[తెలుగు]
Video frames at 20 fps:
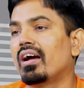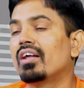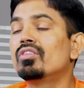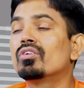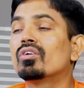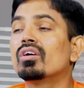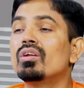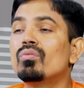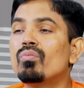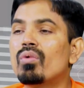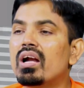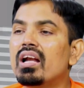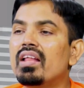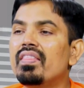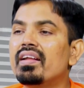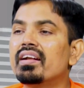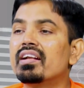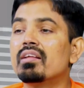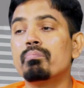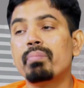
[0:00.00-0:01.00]
అందుకని వాళ్ళు
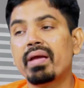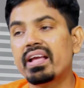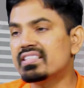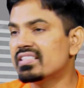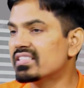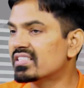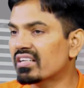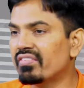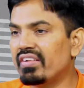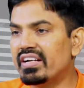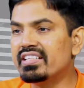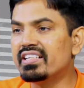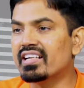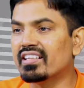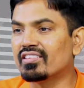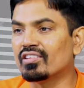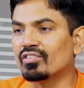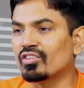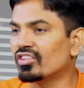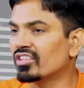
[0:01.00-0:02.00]
ఏంటంటే పేషెన్స్గా వెయిట్
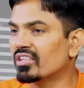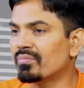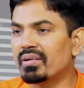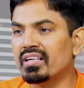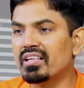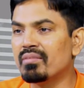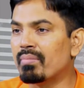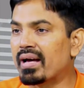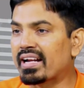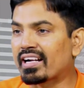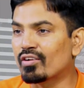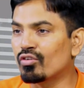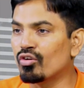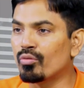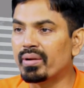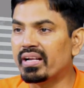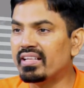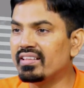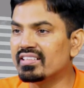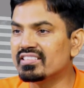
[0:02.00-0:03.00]
చేస్తారు తొందరపడి మార్కెట్
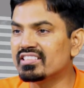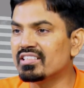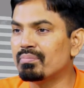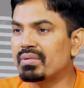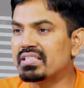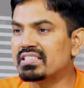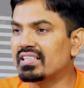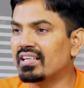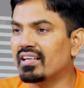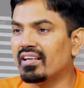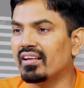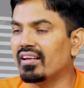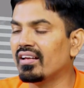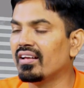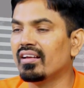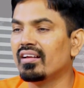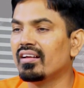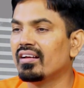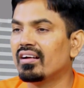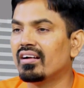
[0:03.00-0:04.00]
ఓపెన్ అయిందని చెప్పేసి
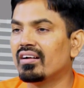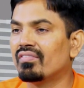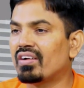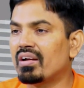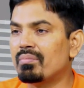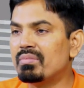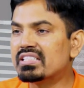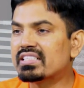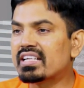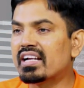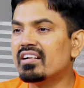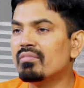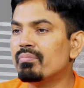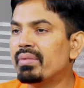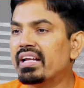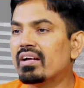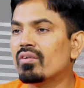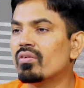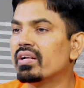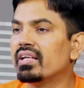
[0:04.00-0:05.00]
ఫైవ్ మినిట్స్ క్యాండిల్
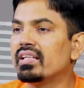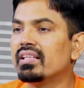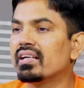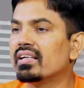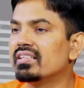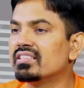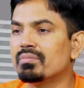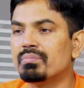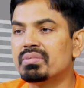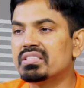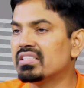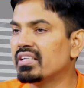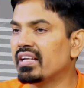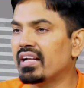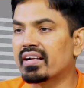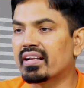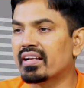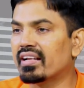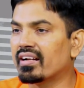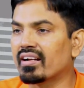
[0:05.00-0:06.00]
బ్రేక్అవుట్ అయింది అని చెప్పేసి
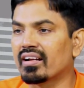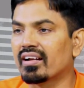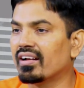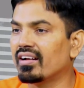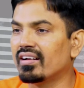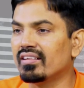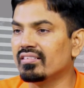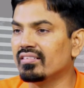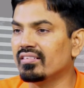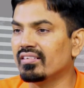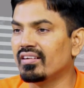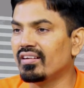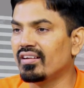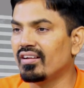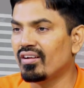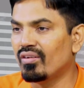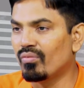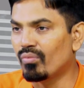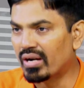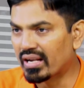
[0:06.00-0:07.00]
ఎంటర్ అయ్యే రకం కాదు
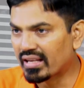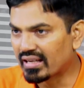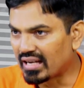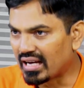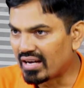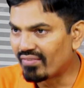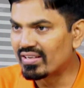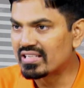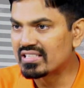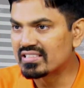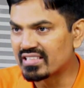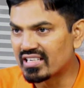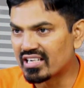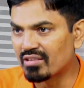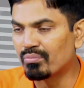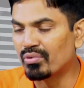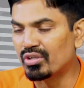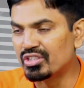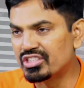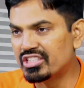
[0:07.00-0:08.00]
వాళ్ళకి కావాల్సిన
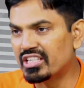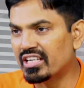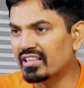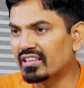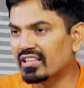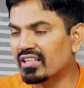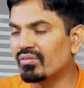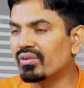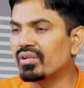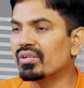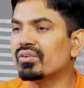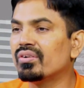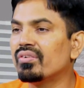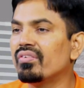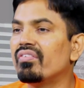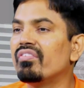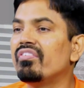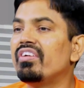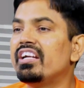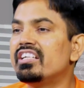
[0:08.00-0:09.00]
సెటప్ వచ్చేంత వరకు
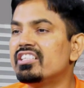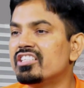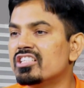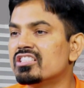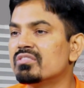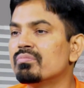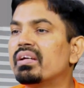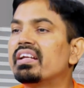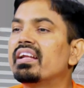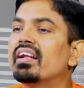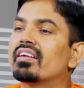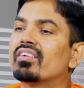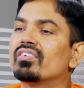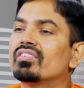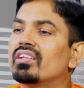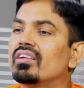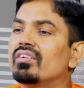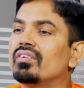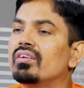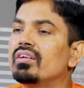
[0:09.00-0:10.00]
వెయిట్ చేసి మరీ ఎంటర్
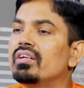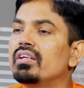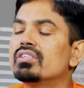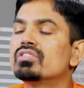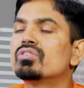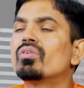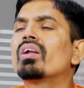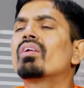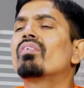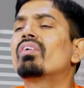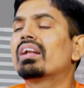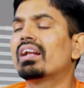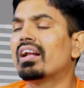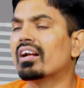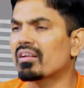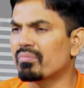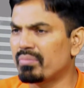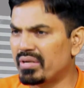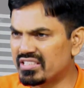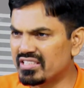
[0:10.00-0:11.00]
అవుతారు సో వాళ్ళకి
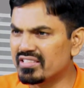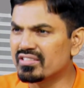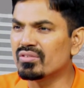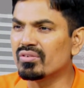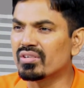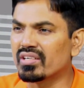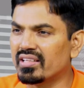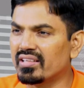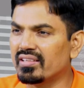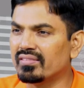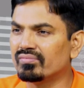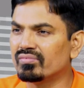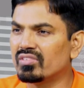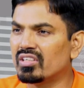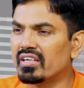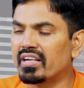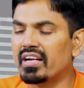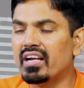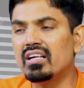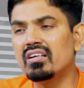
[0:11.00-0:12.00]
లాట్ ఆఫ్ పేషెన్స్ ఉంటుంది
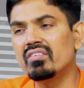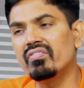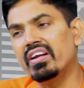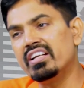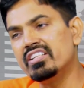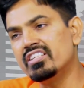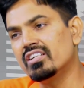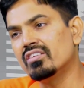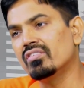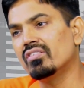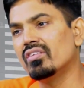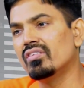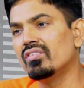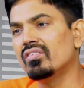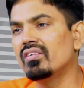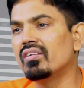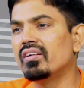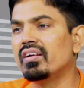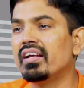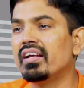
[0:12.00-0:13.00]
ట్రేడ్ వెయిట్ చేయడంలోనూ
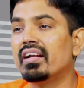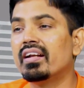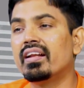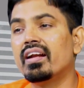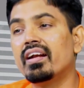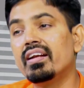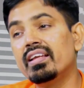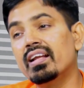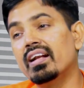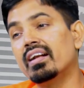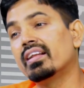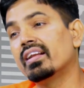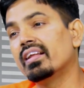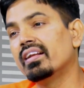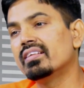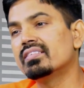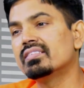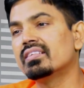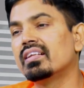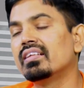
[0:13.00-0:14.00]
ట్రేడ్ ఎంటర్
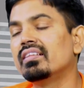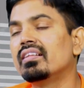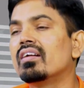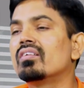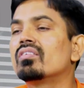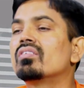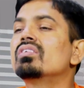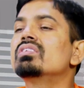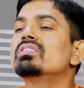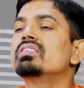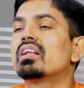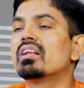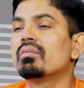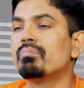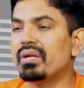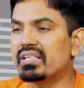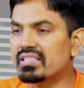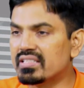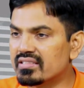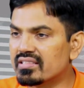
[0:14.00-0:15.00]
అయినా సరే దాంట్లో చాలా
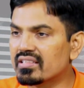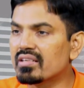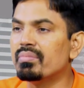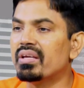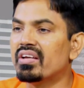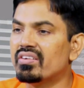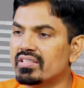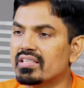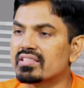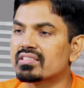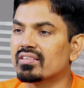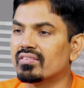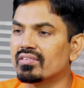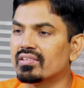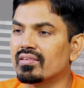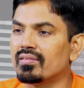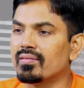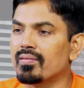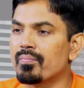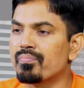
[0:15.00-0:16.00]
పేషెన్స్గా బిహేవ్ చేస్తూ
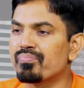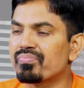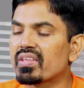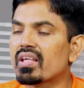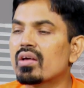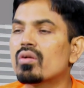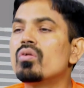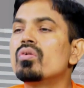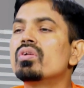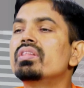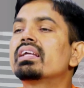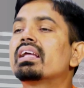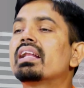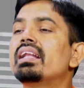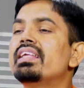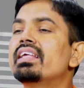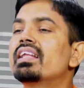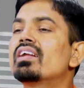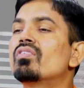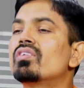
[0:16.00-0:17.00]
ఉంటారు రెండోది
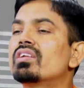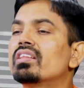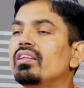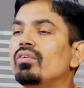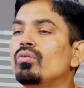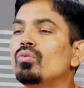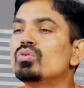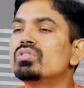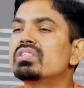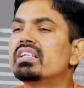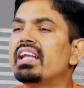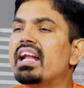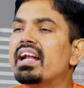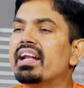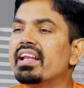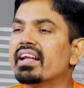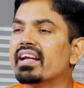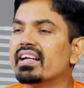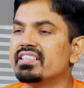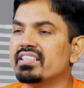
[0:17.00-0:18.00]
క్లియర్గా ఉంటుంది లూజర్ని
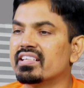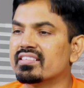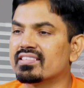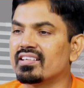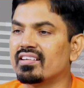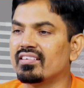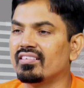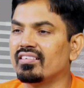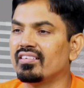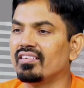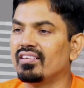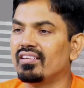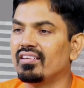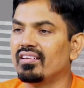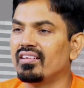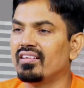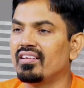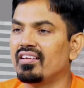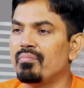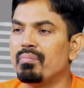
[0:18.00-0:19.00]
వెంటనే కట్ చేస్తారు
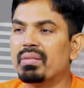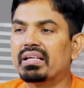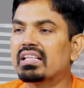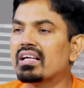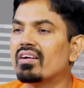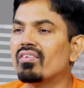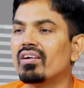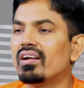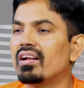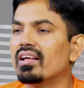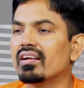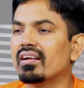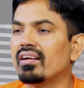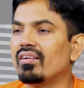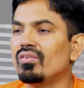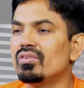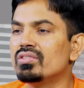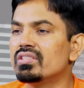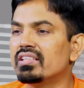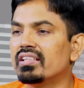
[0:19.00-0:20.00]
మిగతా వాళ్ళగా
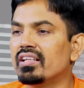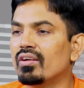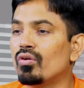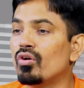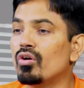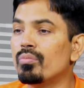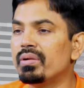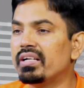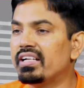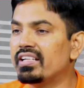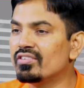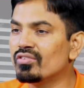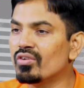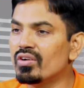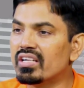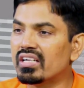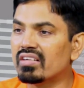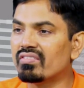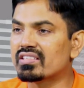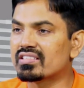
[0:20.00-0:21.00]
లూజ్ అయితే హోప్ ఇట్ ఈస్
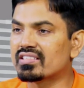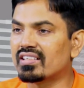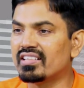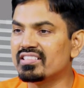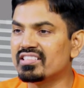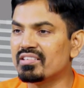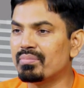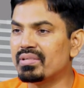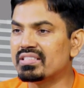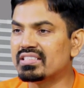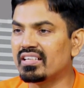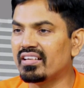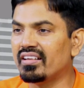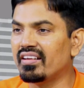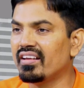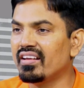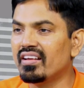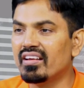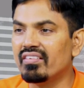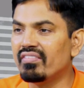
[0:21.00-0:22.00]
గోన్ రివర్సల్ అని చెప్పేసి
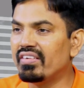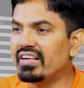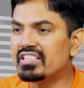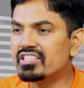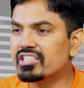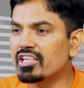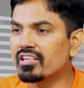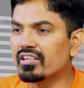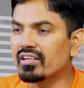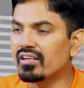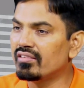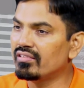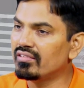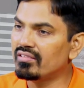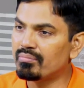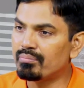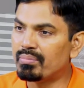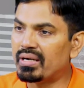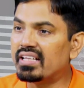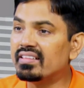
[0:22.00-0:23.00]
వెయిట్ చేయటాలు
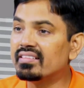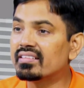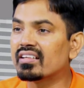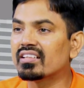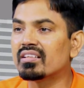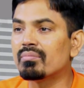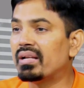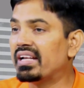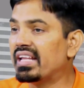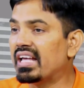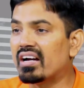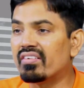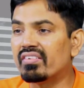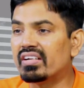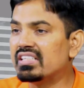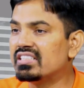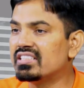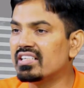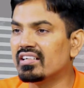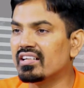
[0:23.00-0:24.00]
పడిన తర్వాత మళ్ళీ
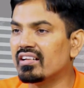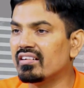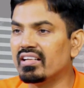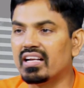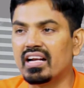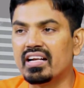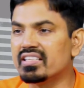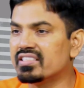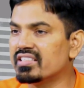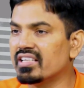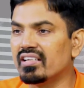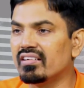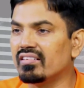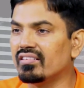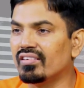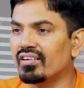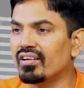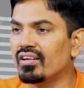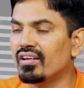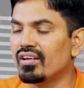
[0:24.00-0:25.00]
యావరేజ్ చేయటాలు ఇలాంటి చేయరు
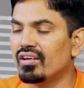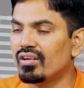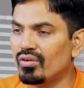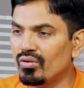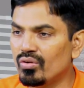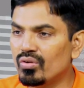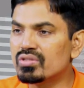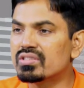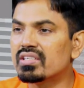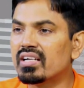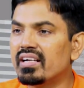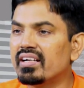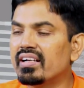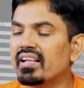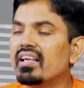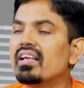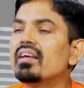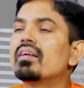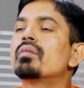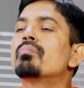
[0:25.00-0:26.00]
లూజర్ అంటే
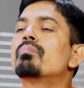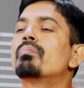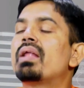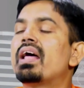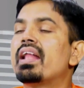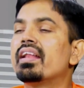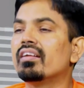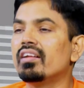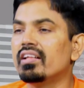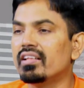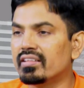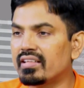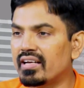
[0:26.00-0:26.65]
ప్లానింగ్ ఏదో